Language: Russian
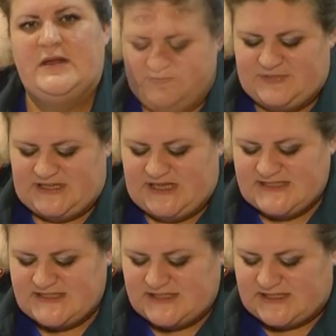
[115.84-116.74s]

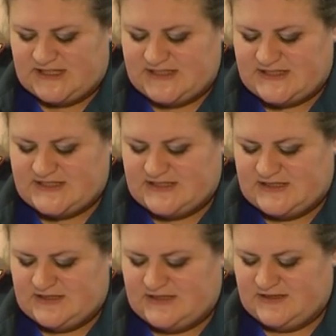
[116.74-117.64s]
Подходить и
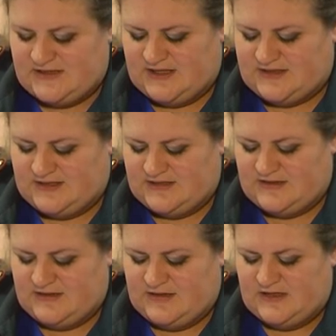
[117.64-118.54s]
наклоняться над э,